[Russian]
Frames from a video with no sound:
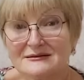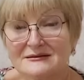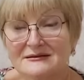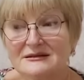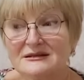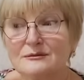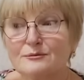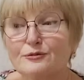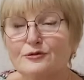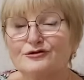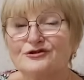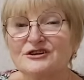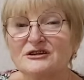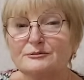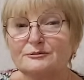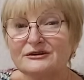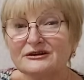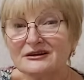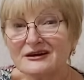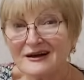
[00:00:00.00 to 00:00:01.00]
Не
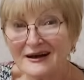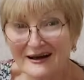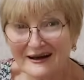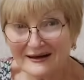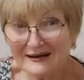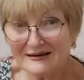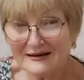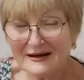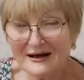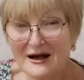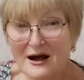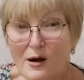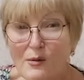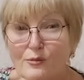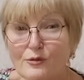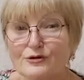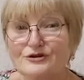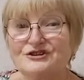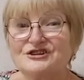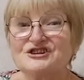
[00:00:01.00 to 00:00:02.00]
будет белка,
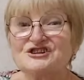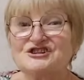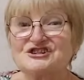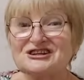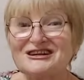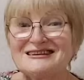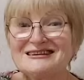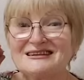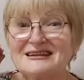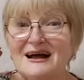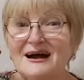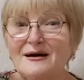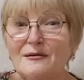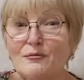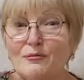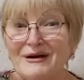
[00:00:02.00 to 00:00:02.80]
будешь жить на